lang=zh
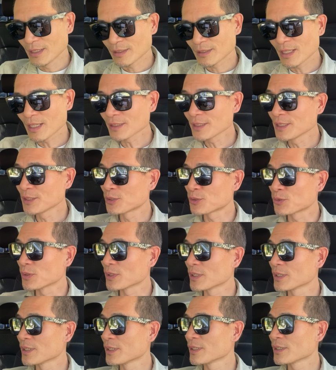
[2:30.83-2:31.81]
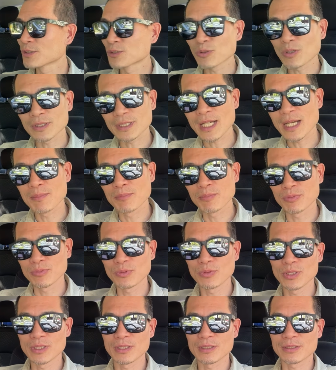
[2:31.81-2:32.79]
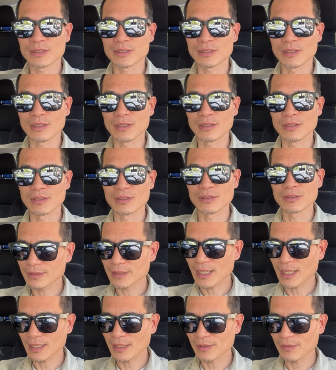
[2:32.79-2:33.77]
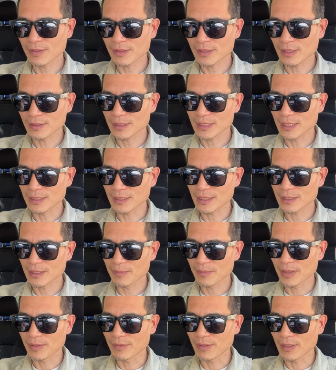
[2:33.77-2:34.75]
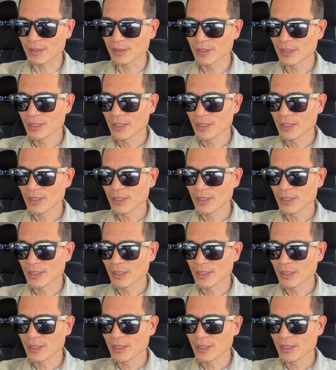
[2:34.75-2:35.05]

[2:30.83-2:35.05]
当你觉得状态不对的时候，打一个非常简单的比方，